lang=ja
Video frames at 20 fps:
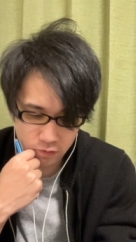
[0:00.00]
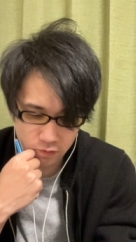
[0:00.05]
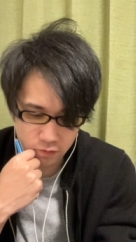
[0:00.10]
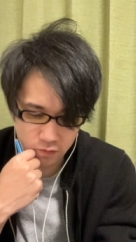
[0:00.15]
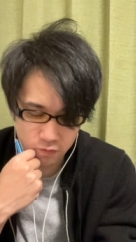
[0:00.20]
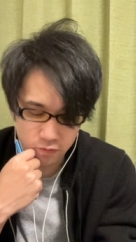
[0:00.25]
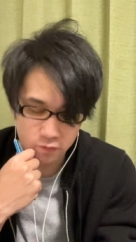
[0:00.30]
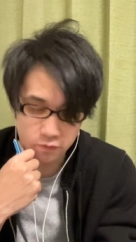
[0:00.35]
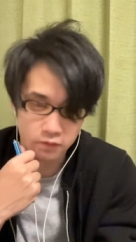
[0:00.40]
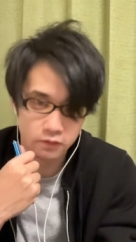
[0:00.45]

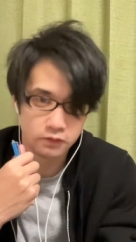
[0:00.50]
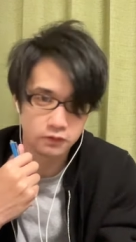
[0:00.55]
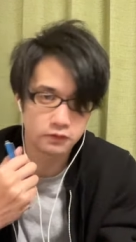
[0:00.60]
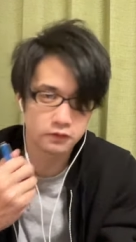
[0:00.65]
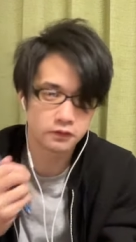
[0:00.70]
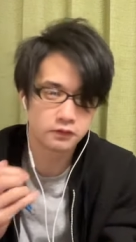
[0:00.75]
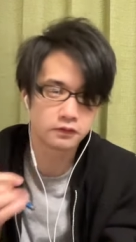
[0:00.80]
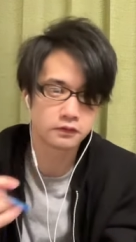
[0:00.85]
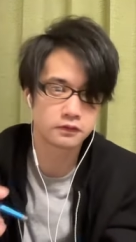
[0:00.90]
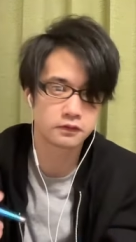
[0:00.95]
い
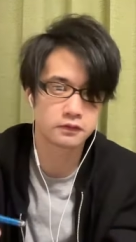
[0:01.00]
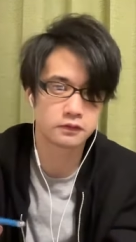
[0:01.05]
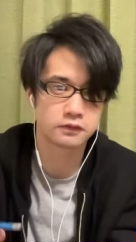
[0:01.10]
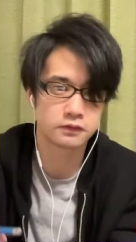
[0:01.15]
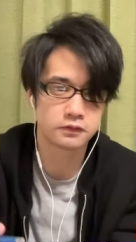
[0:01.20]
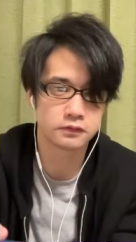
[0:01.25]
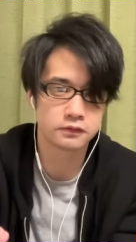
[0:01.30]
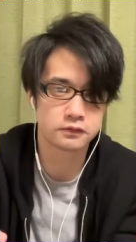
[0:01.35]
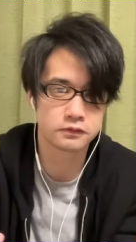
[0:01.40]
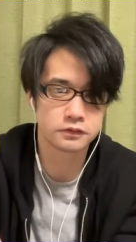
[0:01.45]

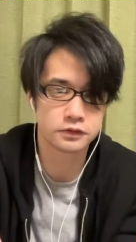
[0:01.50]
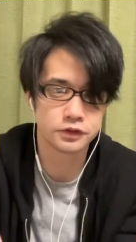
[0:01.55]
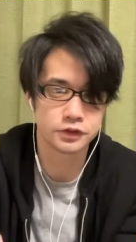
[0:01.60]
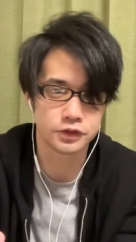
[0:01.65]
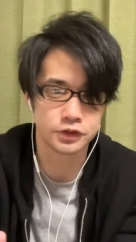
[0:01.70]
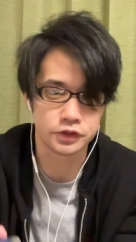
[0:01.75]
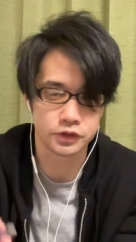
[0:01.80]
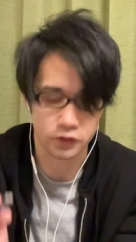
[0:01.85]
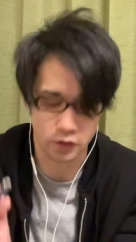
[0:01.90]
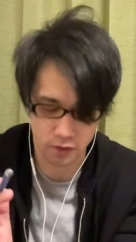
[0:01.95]
よ
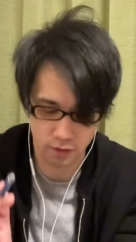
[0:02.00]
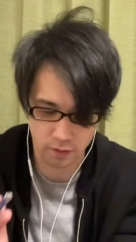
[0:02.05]
しは